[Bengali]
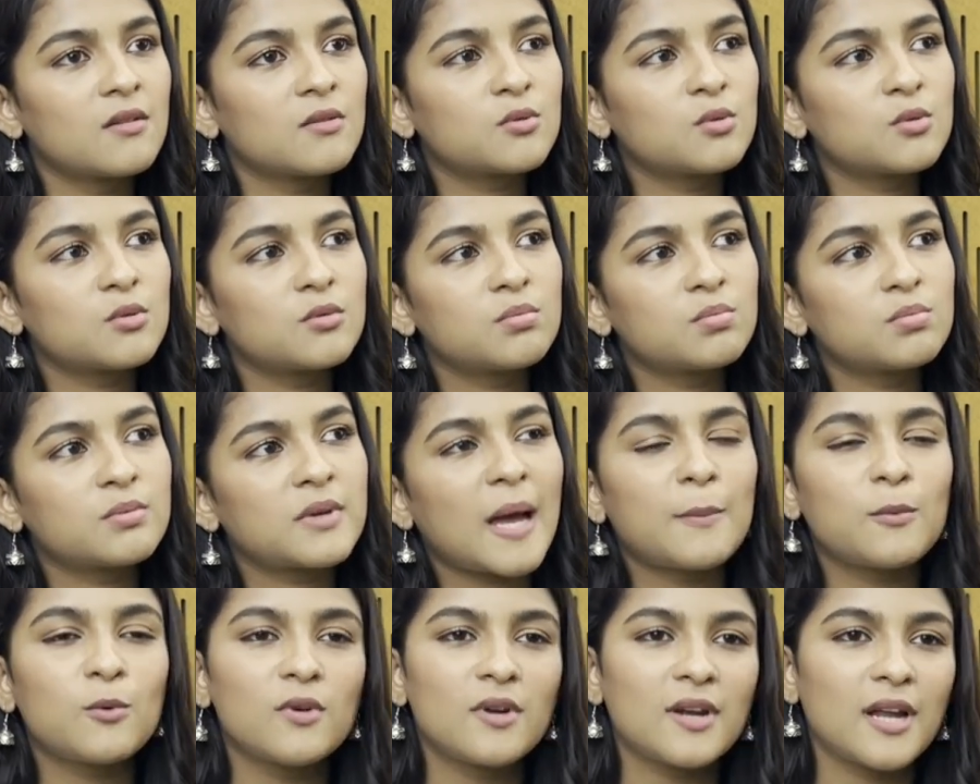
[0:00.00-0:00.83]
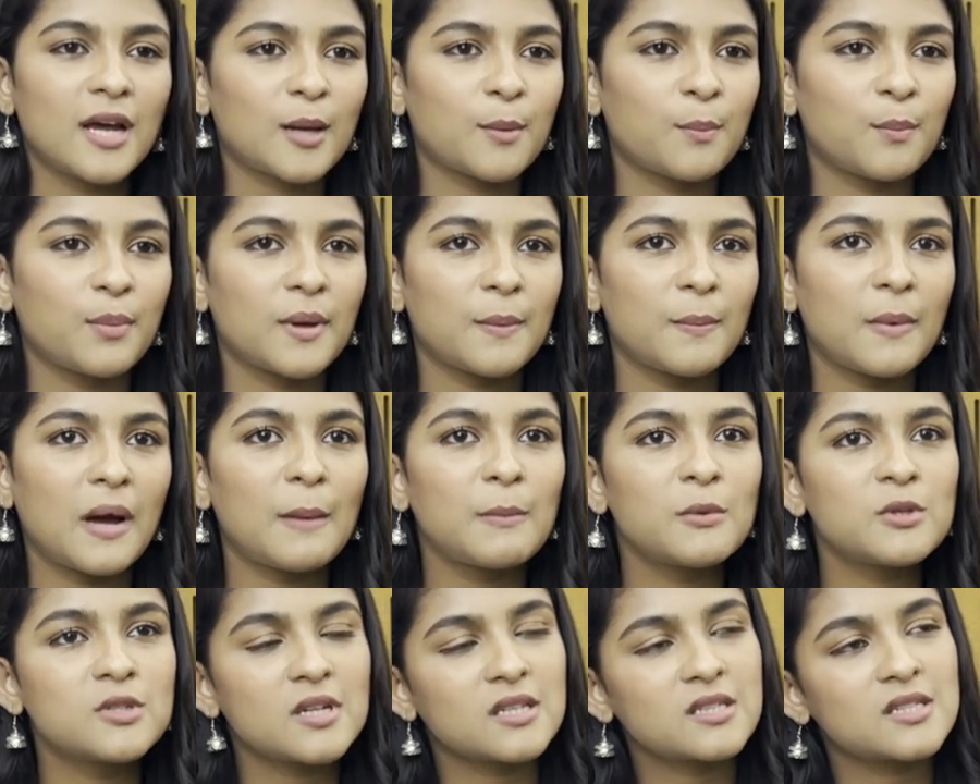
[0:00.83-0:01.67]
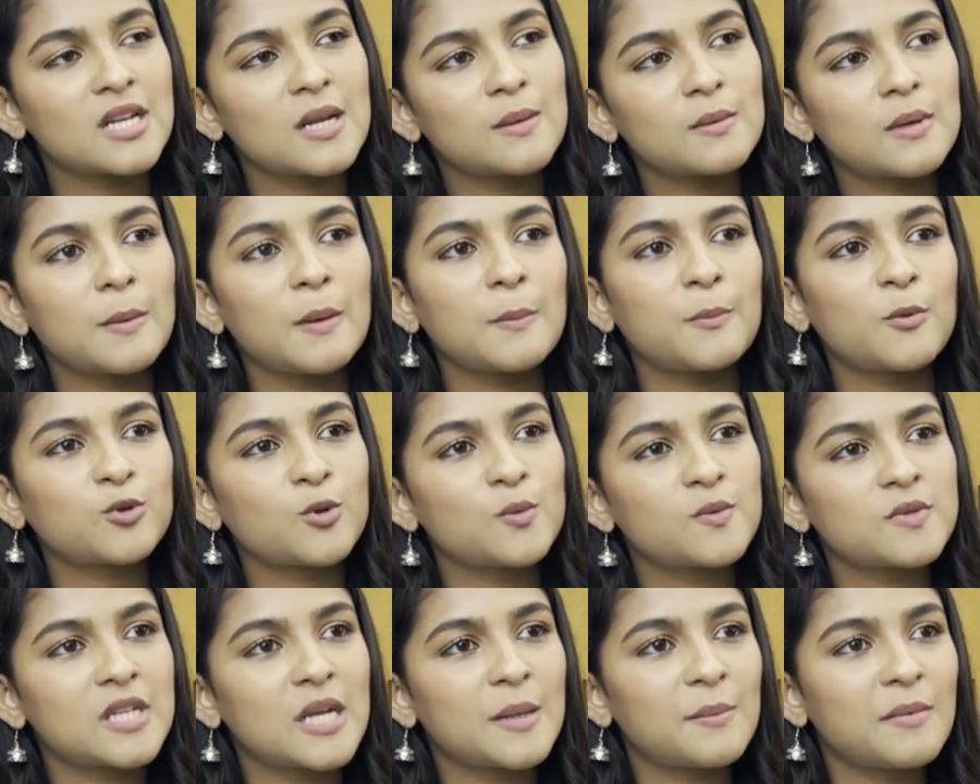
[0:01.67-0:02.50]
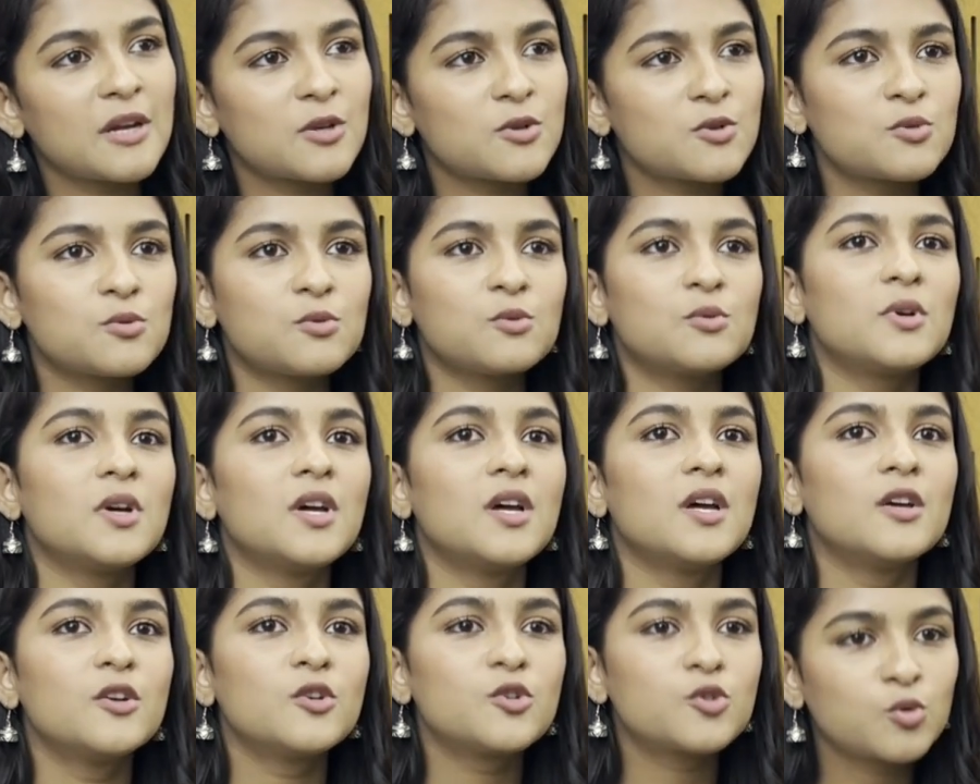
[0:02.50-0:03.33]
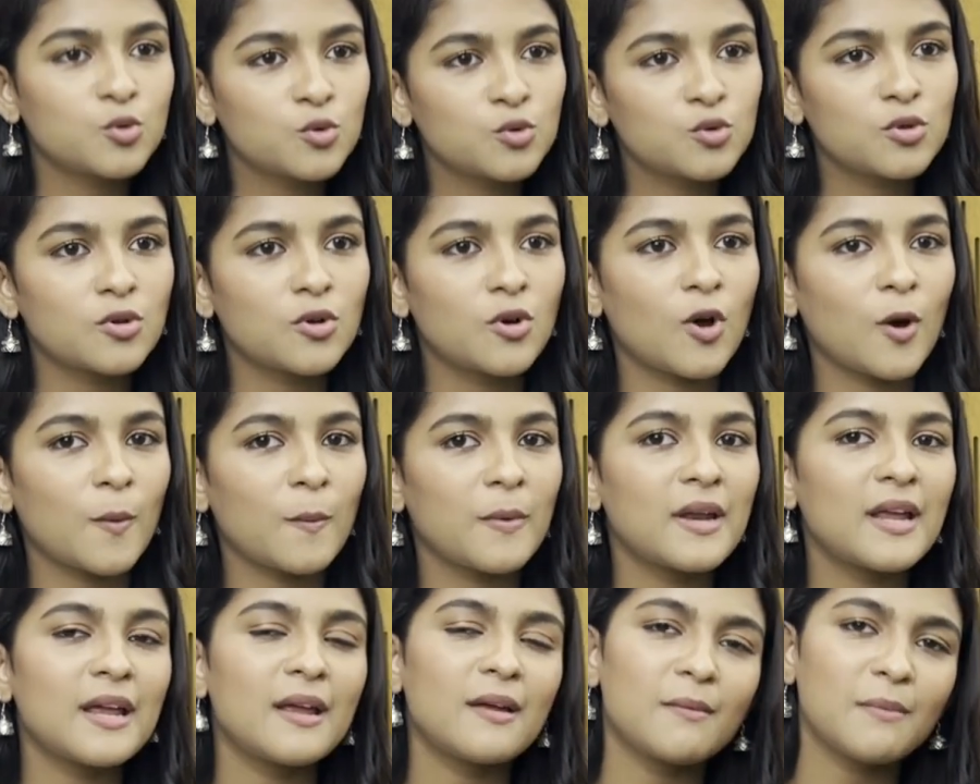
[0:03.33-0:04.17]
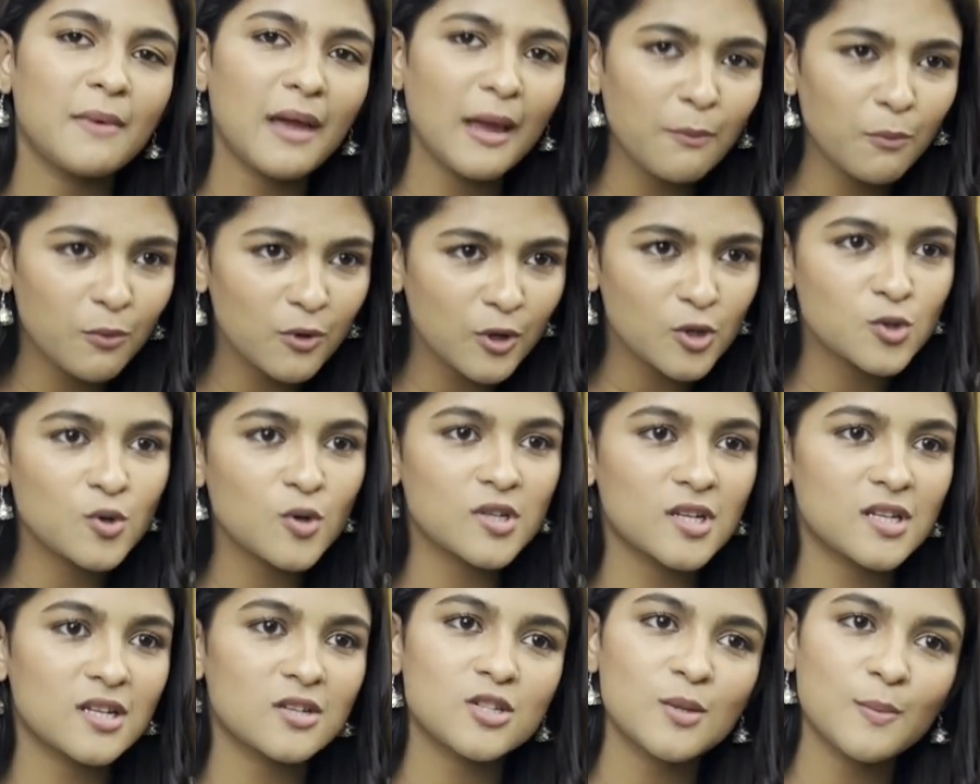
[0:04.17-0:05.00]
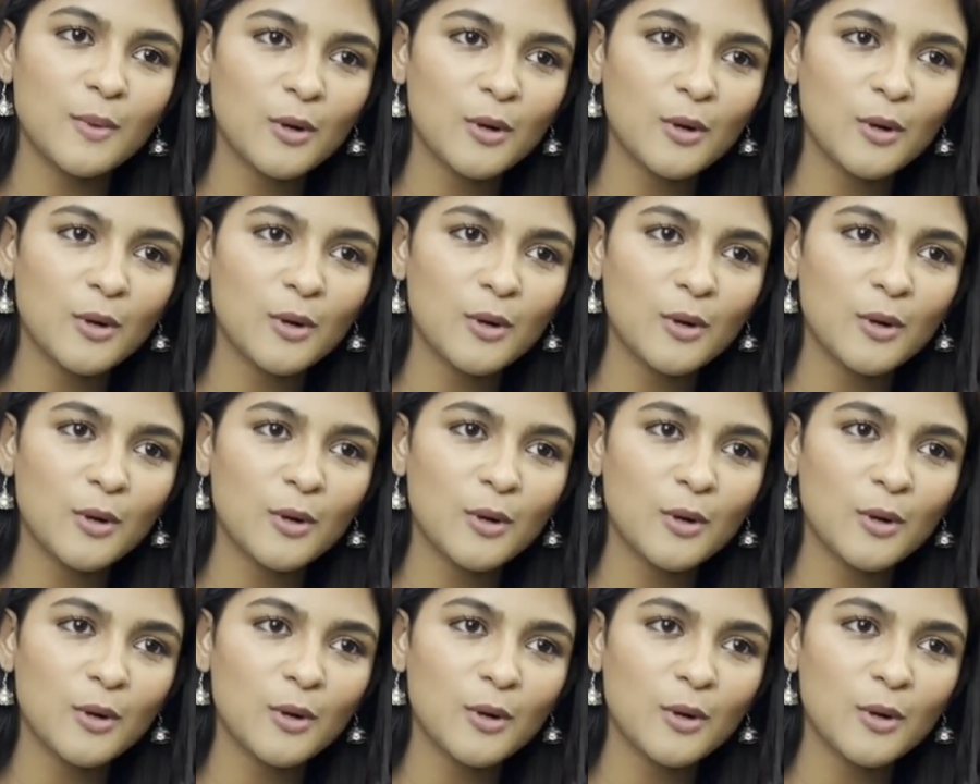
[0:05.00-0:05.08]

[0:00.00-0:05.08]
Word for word: তো কেমন লাগবে বা আমি চাচ্ছিলাম আমার প্রথম সিনেমা একটু সুন্দর হোক মানে এমন কিছু হোক যেটা আসলে